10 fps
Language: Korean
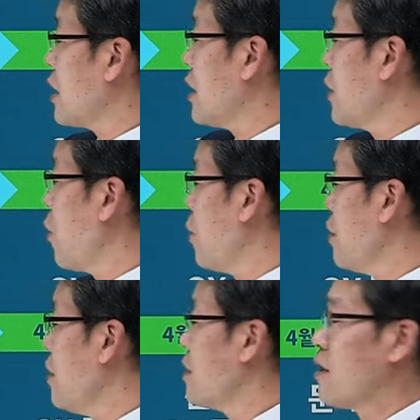
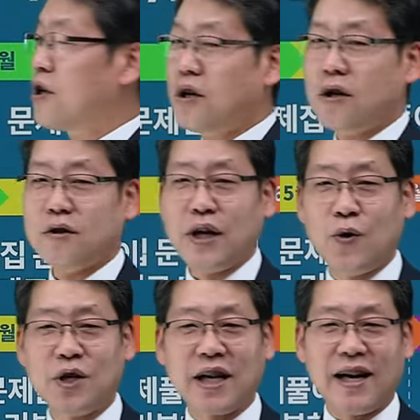이론 어,
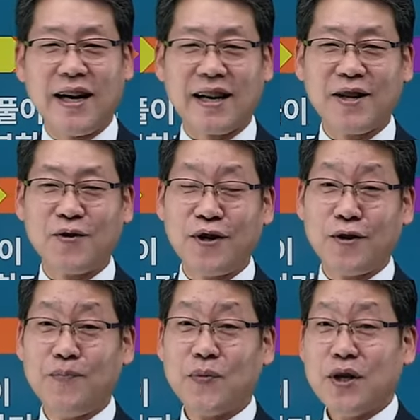내용이다라는
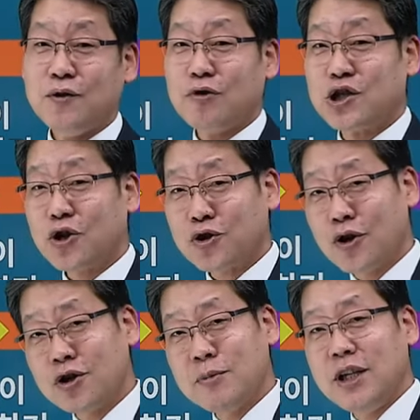거예요. 우리가 첫
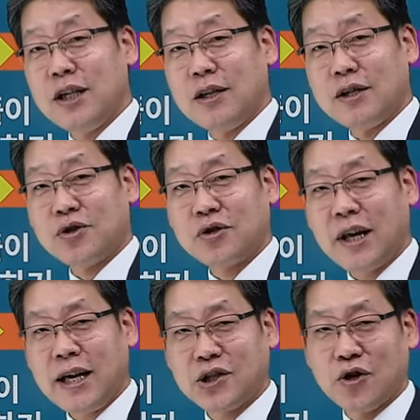걸음이
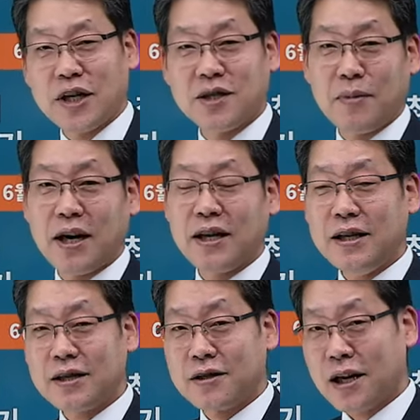
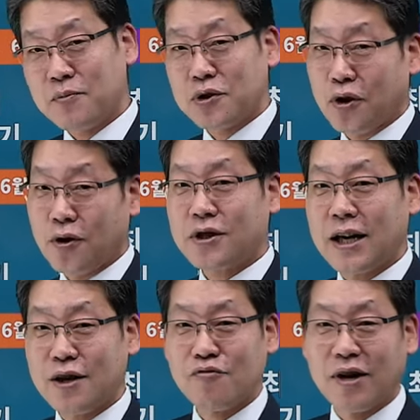떼져야지만이 그다음부터
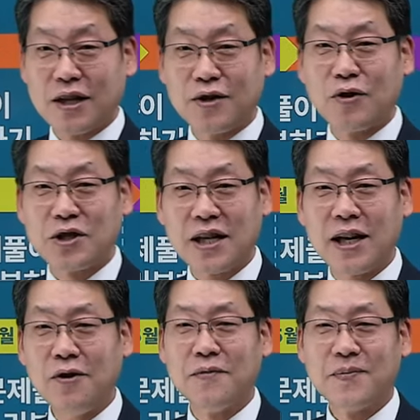달릴 수가 있는
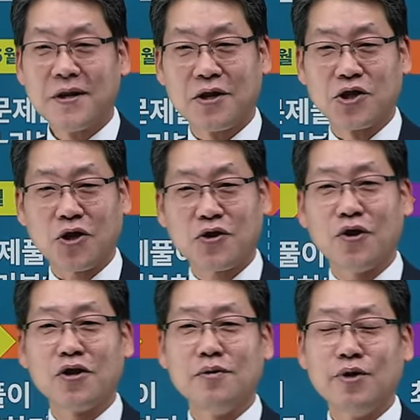거잖아요. 그래서 첫
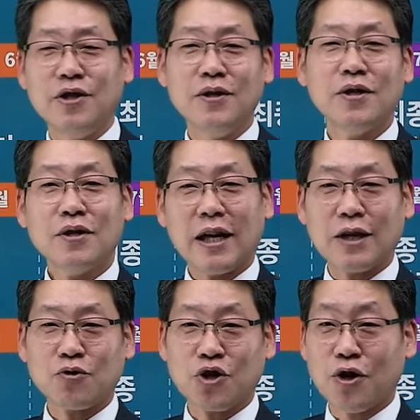걸음을
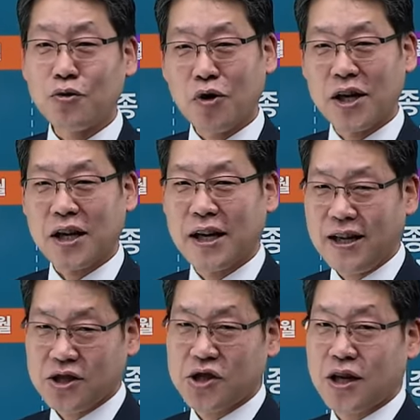아주
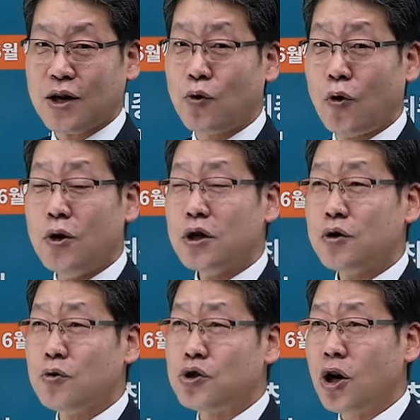경쾌하게 시작하고
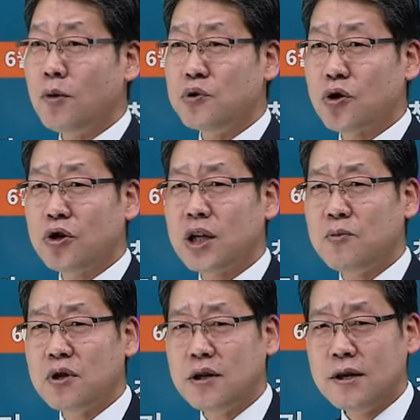그리고 처음부터
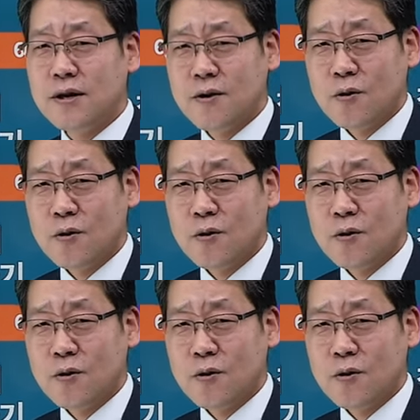힘을